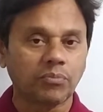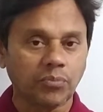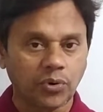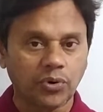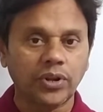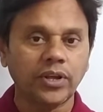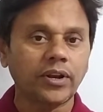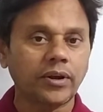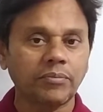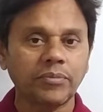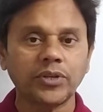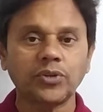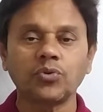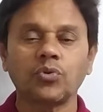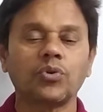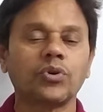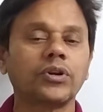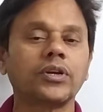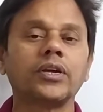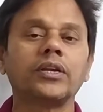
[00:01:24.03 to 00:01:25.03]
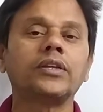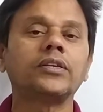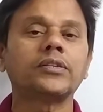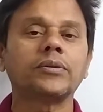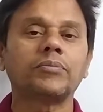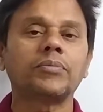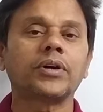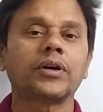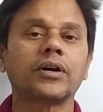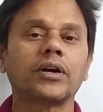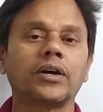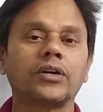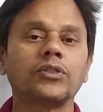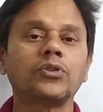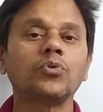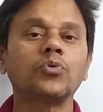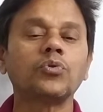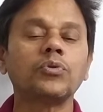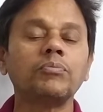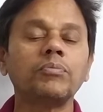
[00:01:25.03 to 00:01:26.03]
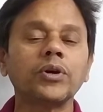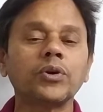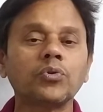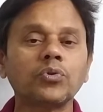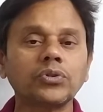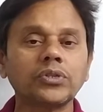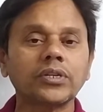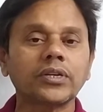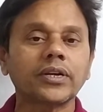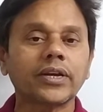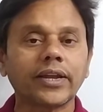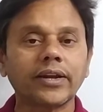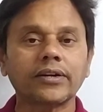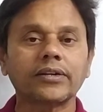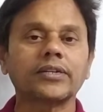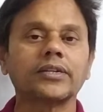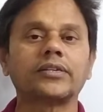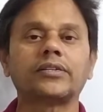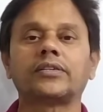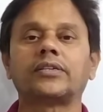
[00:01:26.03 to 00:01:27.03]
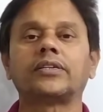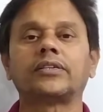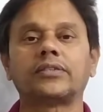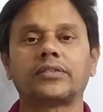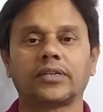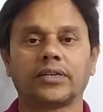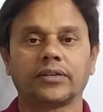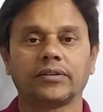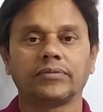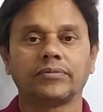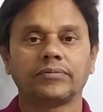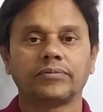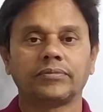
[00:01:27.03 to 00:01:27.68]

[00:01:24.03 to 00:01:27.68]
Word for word: मोनेरा में जो ऑर्गेनिज्म रखा है तो उनमें कुछ कैरेक्टरिस्टिक्स है